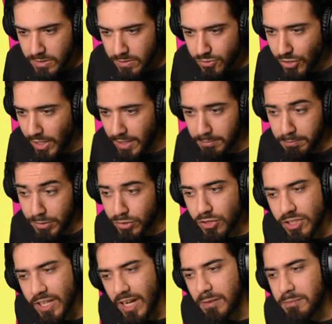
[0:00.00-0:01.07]
Cioè,
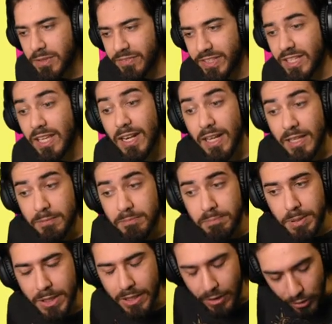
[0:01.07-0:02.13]
bisognerebbe vedere
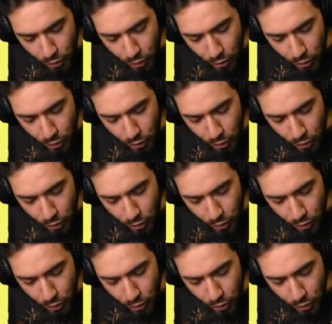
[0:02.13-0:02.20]
per